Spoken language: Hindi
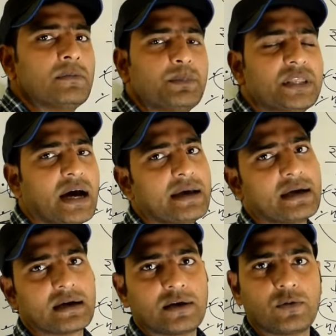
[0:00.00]

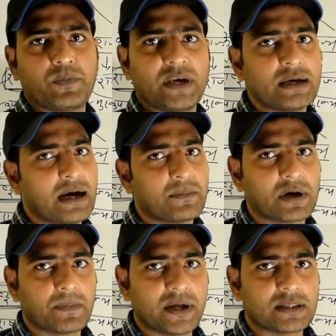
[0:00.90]
विधायिका के रूप में ही काम
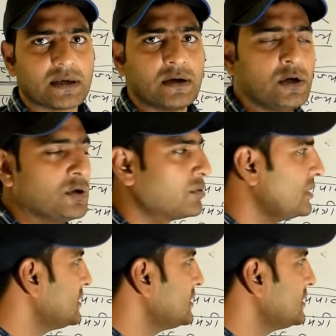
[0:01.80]
कर पाते हैं तो